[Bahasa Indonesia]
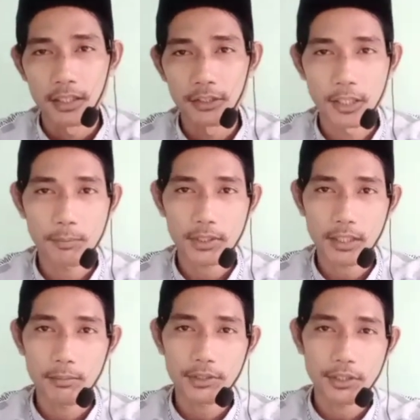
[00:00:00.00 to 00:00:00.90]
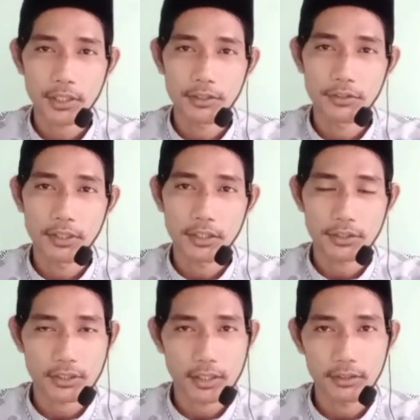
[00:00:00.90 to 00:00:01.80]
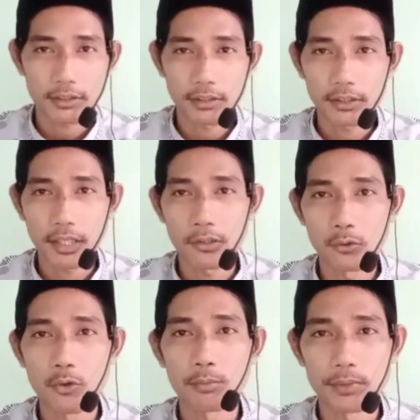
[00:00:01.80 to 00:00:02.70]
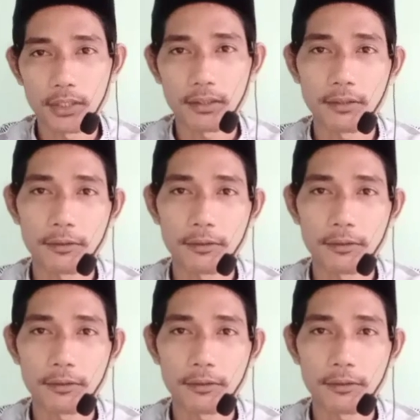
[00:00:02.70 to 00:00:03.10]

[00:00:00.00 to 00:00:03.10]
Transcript: Yang pertama saya akan jelaskan tentang domil.